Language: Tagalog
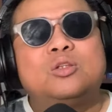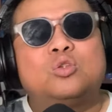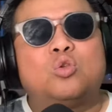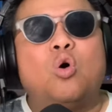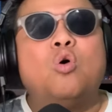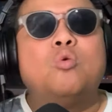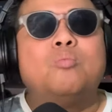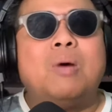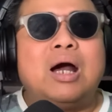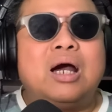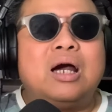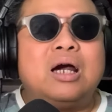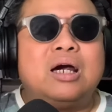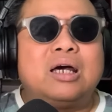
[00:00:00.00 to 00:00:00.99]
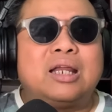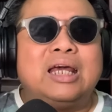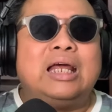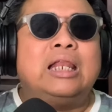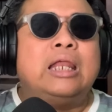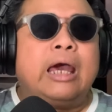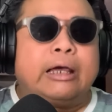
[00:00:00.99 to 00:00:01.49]
tong mga
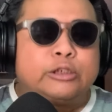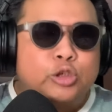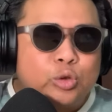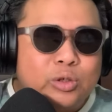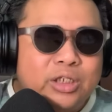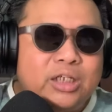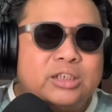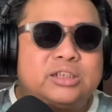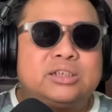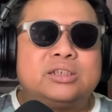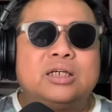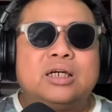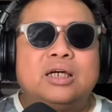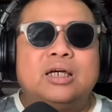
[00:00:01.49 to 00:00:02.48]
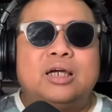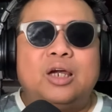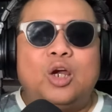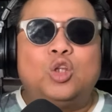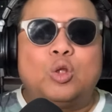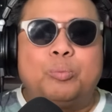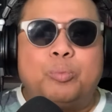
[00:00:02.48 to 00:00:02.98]
re-electionist.
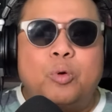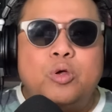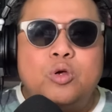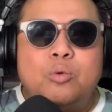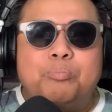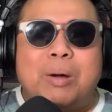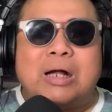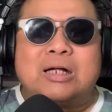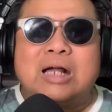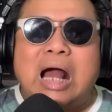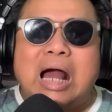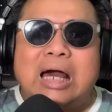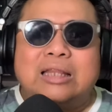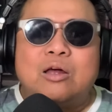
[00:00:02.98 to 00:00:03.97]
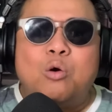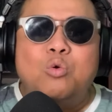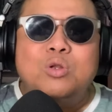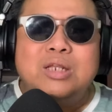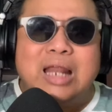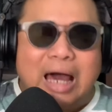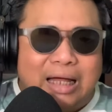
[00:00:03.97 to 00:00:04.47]
Ito po yung
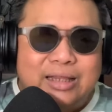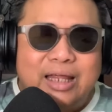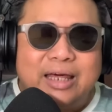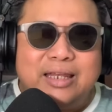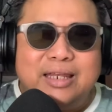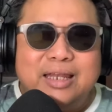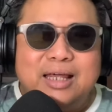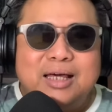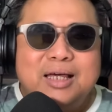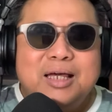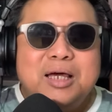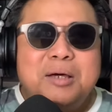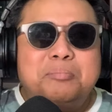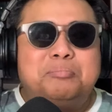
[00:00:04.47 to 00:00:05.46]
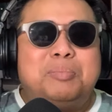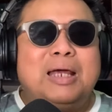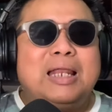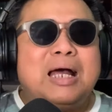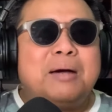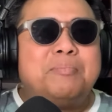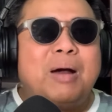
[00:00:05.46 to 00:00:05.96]
pagkakataon natin
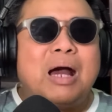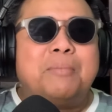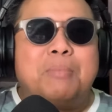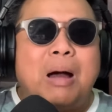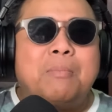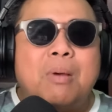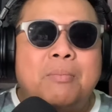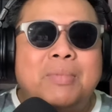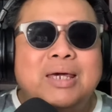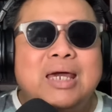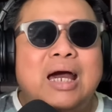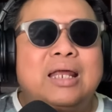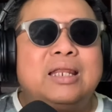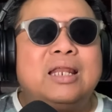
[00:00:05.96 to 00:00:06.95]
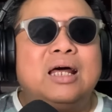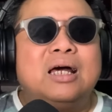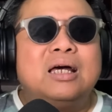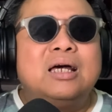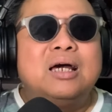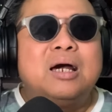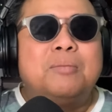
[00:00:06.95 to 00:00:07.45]
bilang mga mamamayan
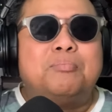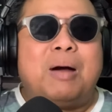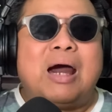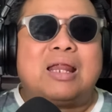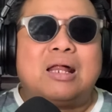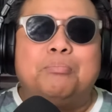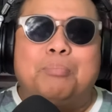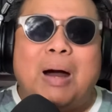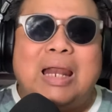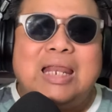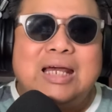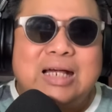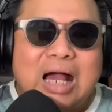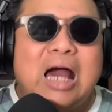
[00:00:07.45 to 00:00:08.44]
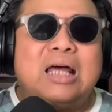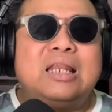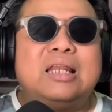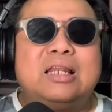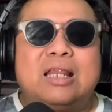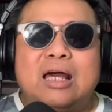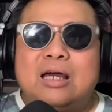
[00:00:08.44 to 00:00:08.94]
para
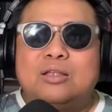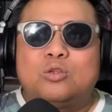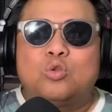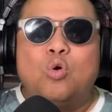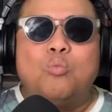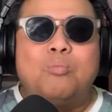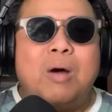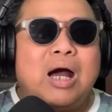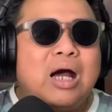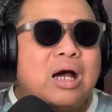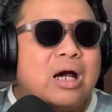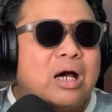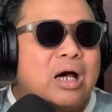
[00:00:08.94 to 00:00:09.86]
balikan tong mga